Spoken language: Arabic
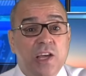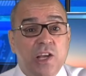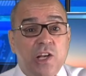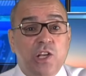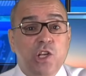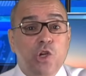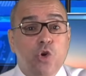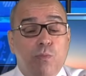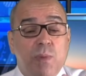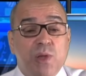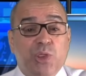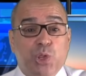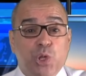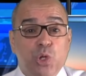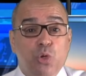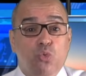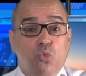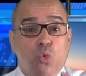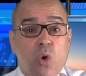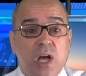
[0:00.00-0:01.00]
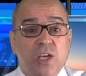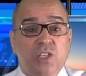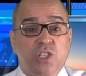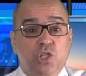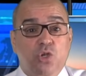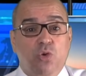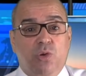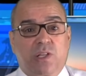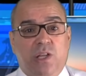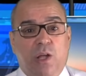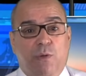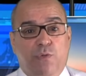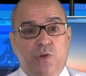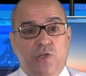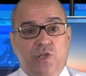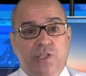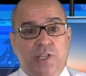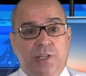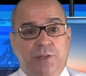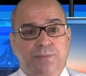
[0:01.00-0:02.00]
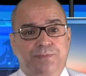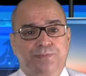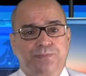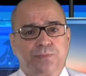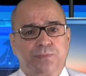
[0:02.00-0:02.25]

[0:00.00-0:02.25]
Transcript: اللي يمثلوا السلطة في الجزائر